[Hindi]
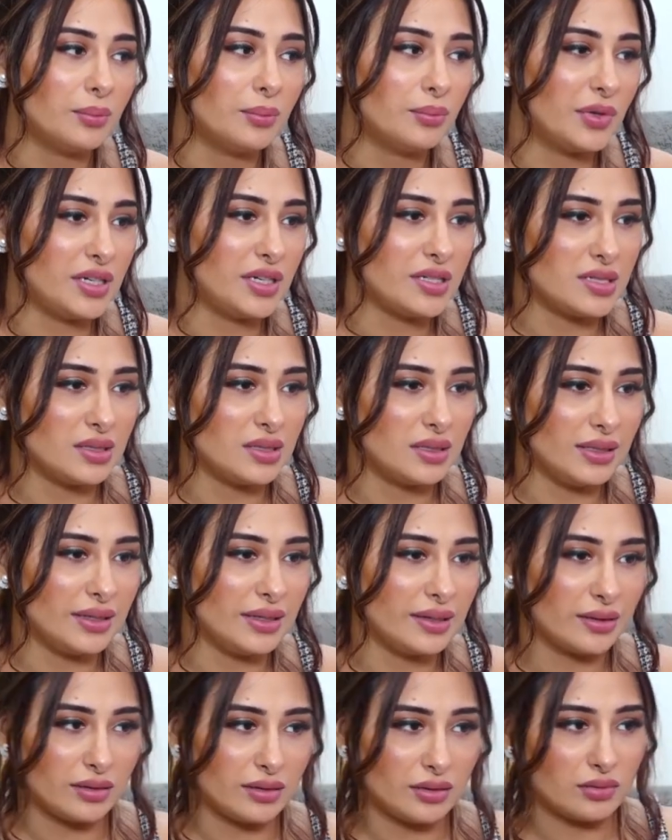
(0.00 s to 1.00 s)
पर्सनली
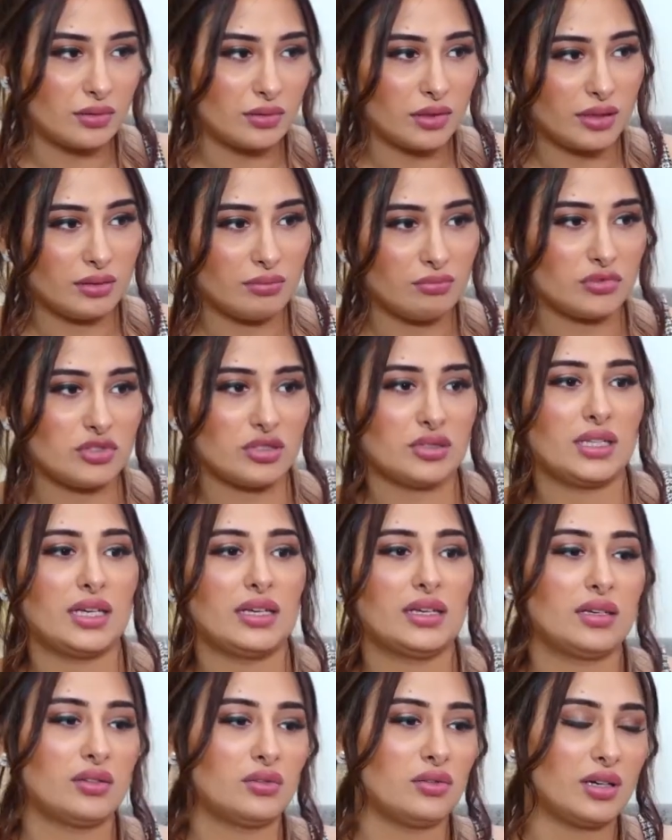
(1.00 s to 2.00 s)
अगर कोई मुझे
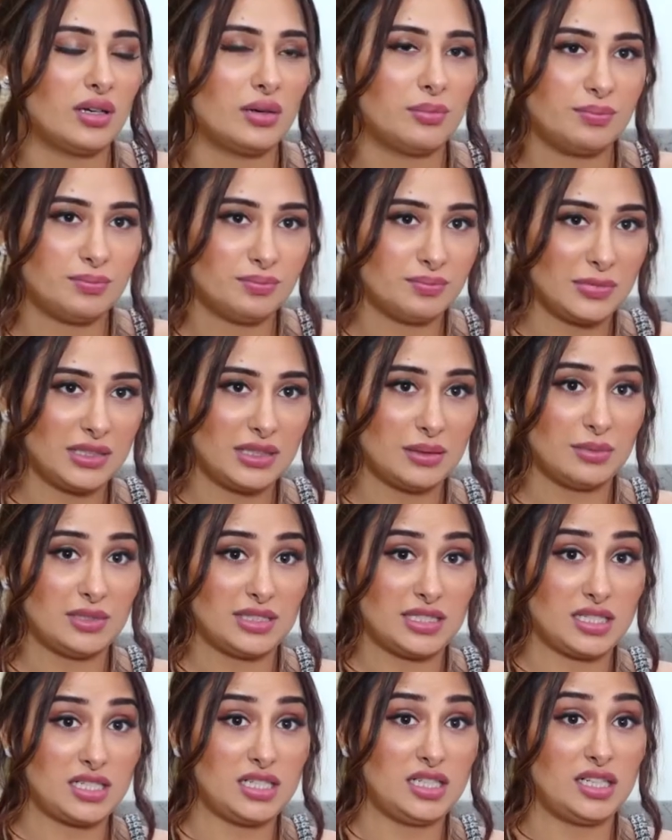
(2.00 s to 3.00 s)
देख के थोड़ा मतलब
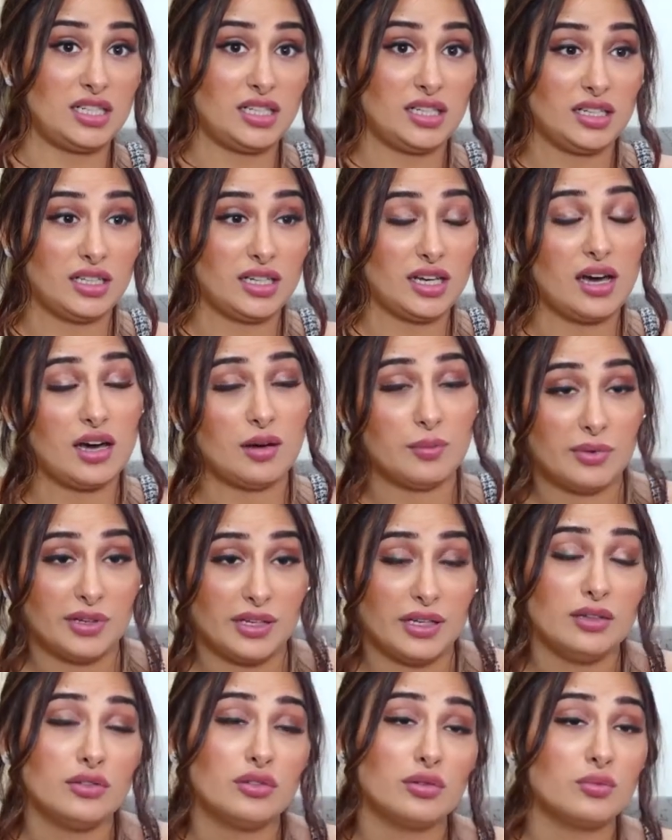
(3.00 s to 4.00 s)
अच्छी लगी कि हाँ
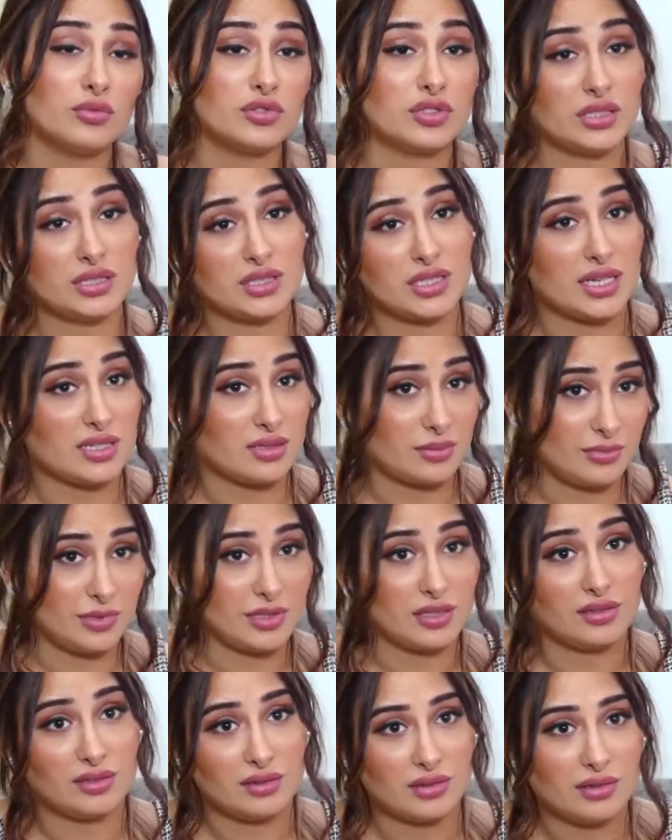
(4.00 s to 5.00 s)
भाई तो मुझे जैस्मिन